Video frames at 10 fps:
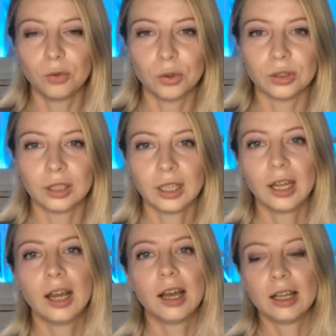Вот.
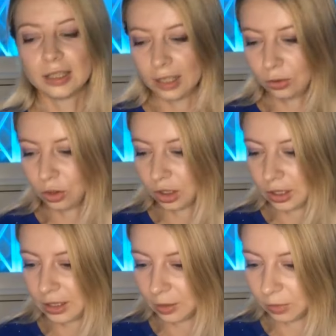
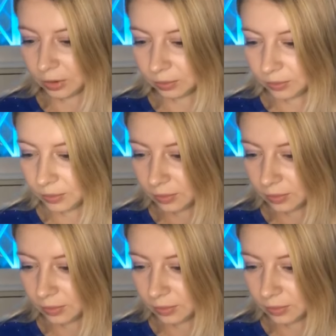Следующая тема.